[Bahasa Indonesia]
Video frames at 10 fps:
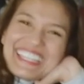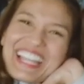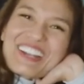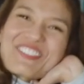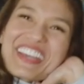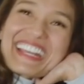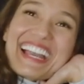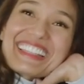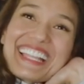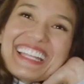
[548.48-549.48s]
Dia lupa
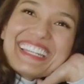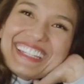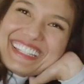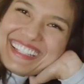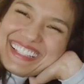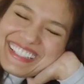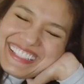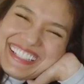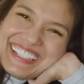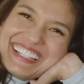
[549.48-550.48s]
ingatan.
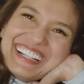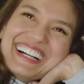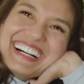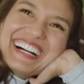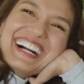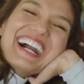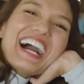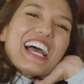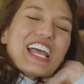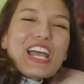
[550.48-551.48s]
Kenapa? Emang ada apa? Enggak
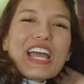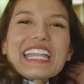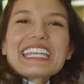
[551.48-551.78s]
ada apa-apa.